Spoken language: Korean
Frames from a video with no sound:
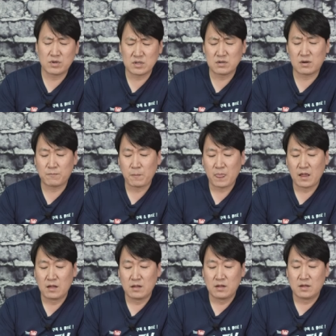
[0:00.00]
그래서
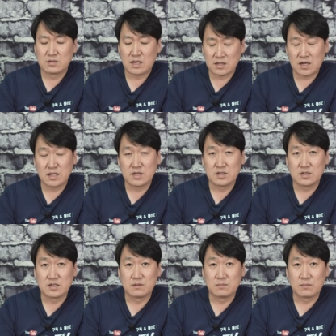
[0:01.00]
상당히
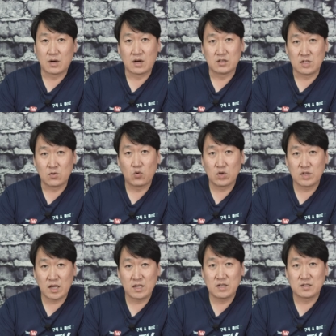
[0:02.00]
지금 아, 뒷골이
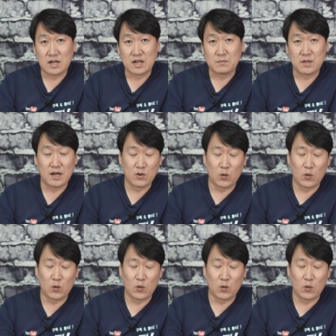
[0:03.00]
땡기는 상황입니다.